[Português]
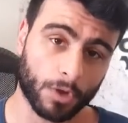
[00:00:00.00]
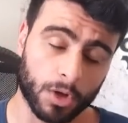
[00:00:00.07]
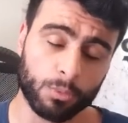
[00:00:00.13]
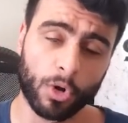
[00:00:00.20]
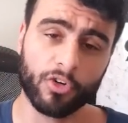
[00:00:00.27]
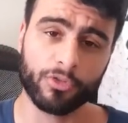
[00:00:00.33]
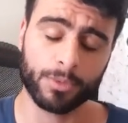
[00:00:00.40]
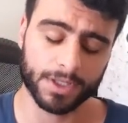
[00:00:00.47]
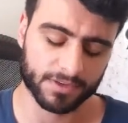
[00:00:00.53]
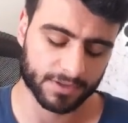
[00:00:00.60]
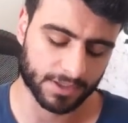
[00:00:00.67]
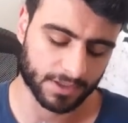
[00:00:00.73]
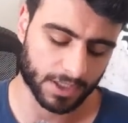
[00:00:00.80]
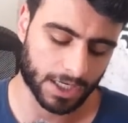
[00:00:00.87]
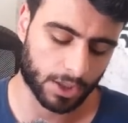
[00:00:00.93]
Movimento
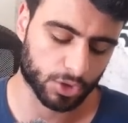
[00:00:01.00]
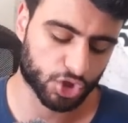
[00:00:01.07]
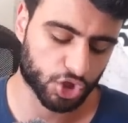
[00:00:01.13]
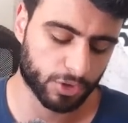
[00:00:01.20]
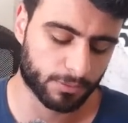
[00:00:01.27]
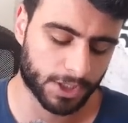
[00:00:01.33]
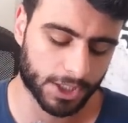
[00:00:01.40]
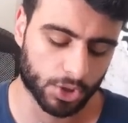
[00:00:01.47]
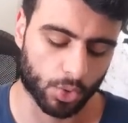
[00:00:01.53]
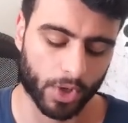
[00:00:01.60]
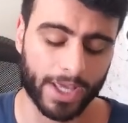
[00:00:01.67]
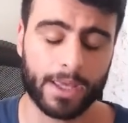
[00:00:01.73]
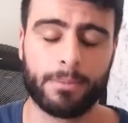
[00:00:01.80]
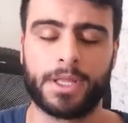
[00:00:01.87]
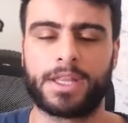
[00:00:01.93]
central Shimano
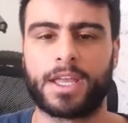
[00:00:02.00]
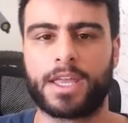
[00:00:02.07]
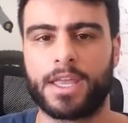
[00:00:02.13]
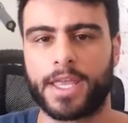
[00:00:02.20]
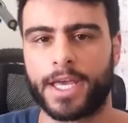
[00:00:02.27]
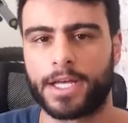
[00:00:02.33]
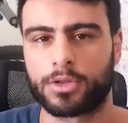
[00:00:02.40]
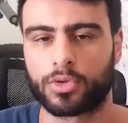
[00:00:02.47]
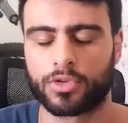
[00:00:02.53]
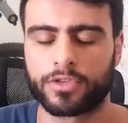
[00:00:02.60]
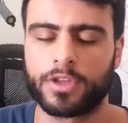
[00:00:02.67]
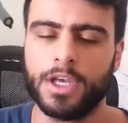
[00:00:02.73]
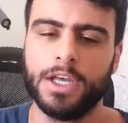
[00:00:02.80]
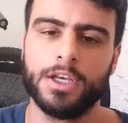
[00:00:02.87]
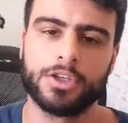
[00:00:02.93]

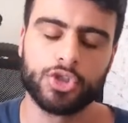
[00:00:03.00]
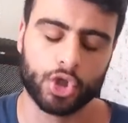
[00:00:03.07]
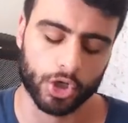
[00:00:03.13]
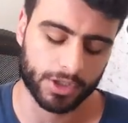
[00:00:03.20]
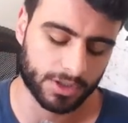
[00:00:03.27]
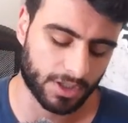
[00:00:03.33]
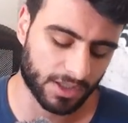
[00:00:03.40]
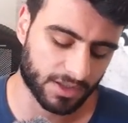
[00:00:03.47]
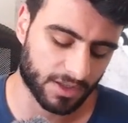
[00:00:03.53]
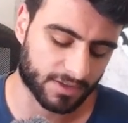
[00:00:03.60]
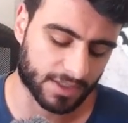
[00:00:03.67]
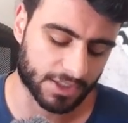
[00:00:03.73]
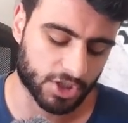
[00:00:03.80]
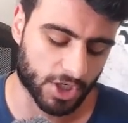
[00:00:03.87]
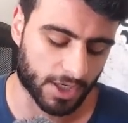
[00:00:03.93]
MT500 de R$
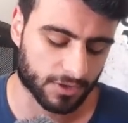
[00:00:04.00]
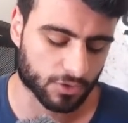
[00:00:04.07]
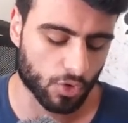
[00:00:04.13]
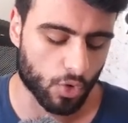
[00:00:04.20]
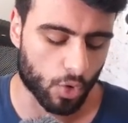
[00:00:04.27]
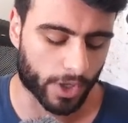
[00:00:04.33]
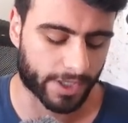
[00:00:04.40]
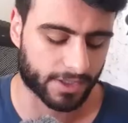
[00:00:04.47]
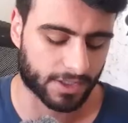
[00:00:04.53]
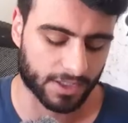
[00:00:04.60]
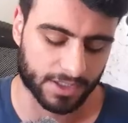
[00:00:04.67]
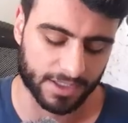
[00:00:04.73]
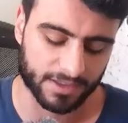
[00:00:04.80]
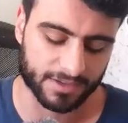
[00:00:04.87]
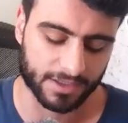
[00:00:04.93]

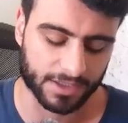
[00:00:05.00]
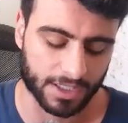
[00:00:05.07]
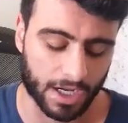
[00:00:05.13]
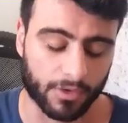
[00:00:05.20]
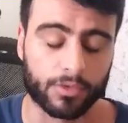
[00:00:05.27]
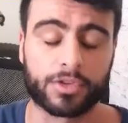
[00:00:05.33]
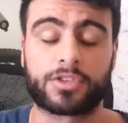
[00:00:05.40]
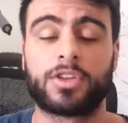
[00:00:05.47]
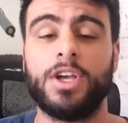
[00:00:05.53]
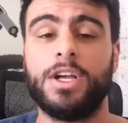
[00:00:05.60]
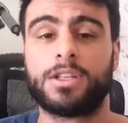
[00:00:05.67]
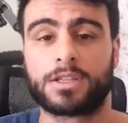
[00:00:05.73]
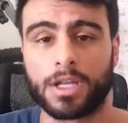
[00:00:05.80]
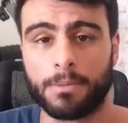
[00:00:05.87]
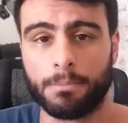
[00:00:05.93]
87,43
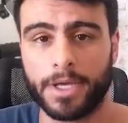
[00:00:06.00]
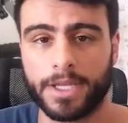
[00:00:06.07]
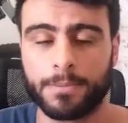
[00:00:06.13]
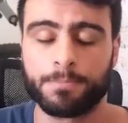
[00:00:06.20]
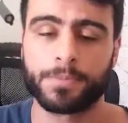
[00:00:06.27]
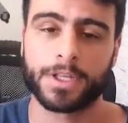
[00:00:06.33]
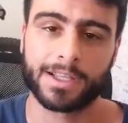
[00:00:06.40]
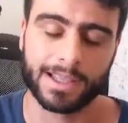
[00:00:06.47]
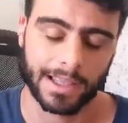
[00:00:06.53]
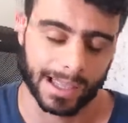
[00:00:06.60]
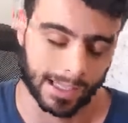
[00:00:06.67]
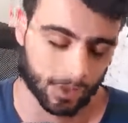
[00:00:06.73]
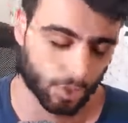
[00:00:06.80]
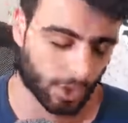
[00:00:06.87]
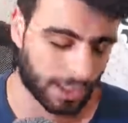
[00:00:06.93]
também
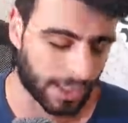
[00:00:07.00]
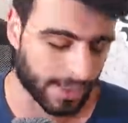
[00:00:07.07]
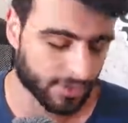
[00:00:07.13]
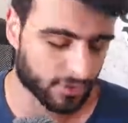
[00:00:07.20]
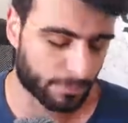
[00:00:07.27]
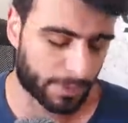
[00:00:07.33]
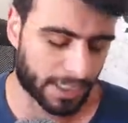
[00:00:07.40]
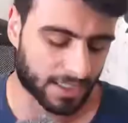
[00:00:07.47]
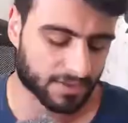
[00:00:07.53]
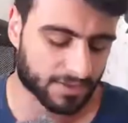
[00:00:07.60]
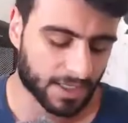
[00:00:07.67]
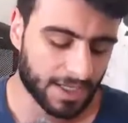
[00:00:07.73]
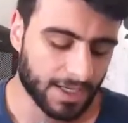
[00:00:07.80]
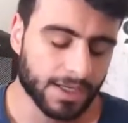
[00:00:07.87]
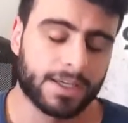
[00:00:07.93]
lá do AliExpress.
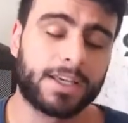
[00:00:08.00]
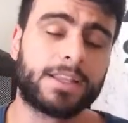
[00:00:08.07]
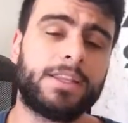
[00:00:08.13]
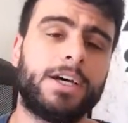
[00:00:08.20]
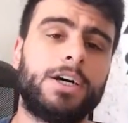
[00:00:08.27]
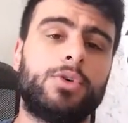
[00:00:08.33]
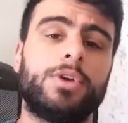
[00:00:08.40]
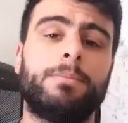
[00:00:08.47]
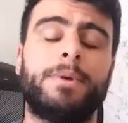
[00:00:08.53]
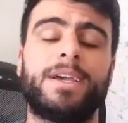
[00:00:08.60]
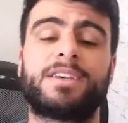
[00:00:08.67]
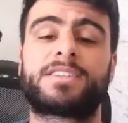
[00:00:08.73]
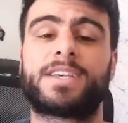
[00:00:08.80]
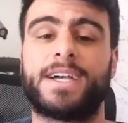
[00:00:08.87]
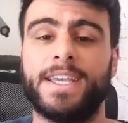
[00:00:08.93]
Guidão e
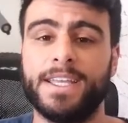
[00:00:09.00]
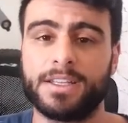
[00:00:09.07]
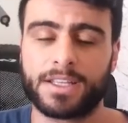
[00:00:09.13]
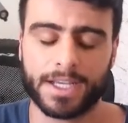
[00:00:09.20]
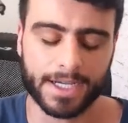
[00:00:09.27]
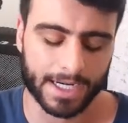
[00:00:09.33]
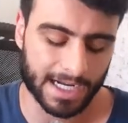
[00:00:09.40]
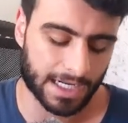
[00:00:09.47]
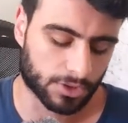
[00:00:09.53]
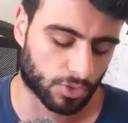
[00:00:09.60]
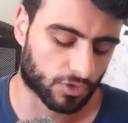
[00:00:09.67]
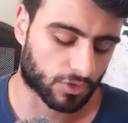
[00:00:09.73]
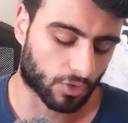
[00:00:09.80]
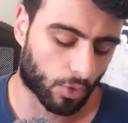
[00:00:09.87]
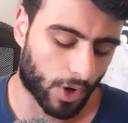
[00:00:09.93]
mesa
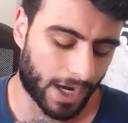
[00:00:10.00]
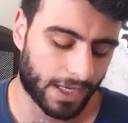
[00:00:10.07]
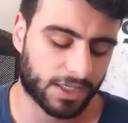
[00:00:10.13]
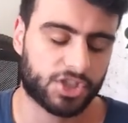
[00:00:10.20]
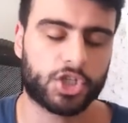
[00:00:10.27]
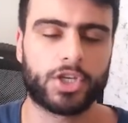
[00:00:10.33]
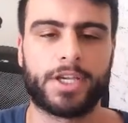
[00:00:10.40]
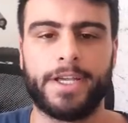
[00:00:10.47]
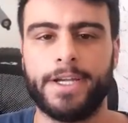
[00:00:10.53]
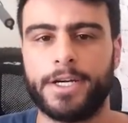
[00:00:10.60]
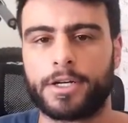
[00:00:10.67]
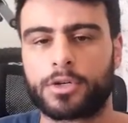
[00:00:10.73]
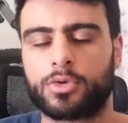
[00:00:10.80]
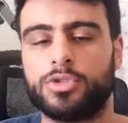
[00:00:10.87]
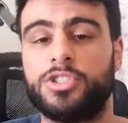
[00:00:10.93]
integrados Riot
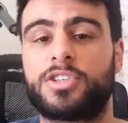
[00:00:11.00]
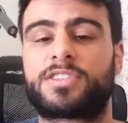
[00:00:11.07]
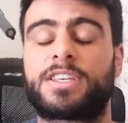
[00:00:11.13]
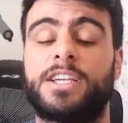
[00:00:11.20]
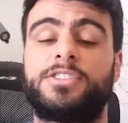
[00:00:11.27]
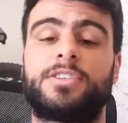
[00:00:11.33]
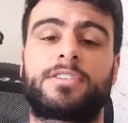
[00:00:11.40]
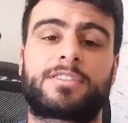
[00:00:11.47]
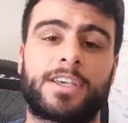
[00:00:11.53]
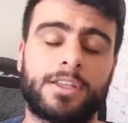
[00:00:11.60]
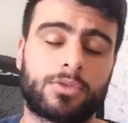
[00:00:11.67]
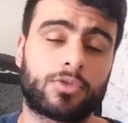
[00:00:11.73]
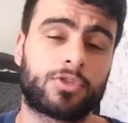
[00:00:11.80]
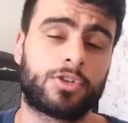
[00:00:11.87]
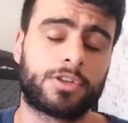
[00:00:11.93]
Ergo de
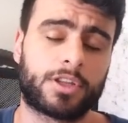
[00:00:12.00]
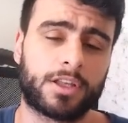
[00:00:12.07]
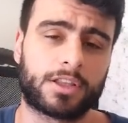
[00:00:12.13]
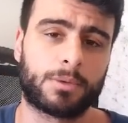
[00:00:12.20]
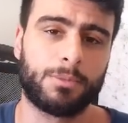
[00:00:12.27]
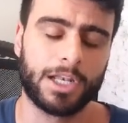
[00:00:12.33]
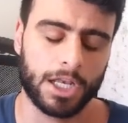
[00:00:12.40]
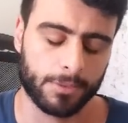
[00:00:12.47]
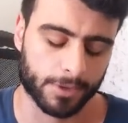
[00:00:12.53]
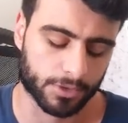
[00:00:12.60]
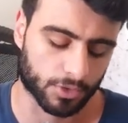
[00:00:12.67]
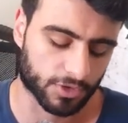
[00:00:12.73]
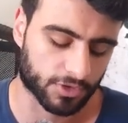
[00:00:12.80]
780 mm